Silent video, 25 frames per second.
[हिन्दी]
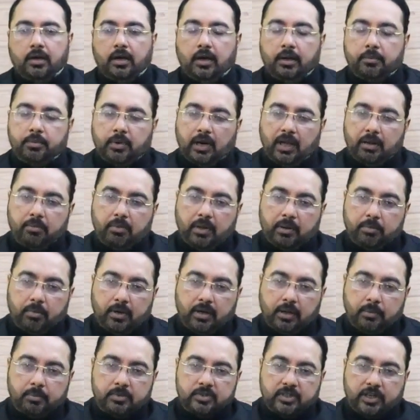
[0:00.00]
बर
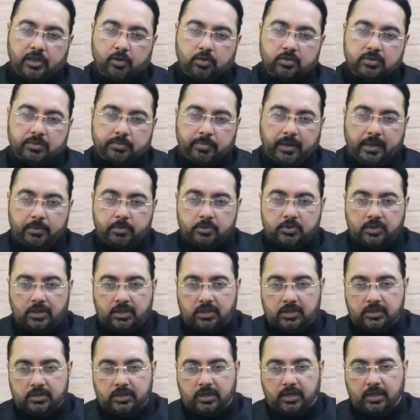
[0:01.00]
मेहरबानी अपने चैनल को सब्सक्राइब और
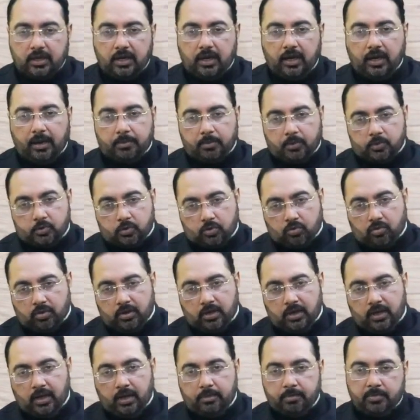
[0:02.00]
शेयर कीजिएगा आपको
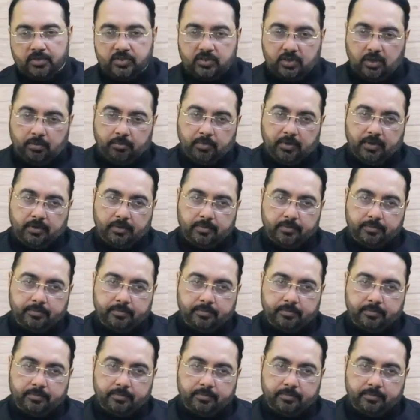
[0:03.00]
शुक्रिया एम ए शामी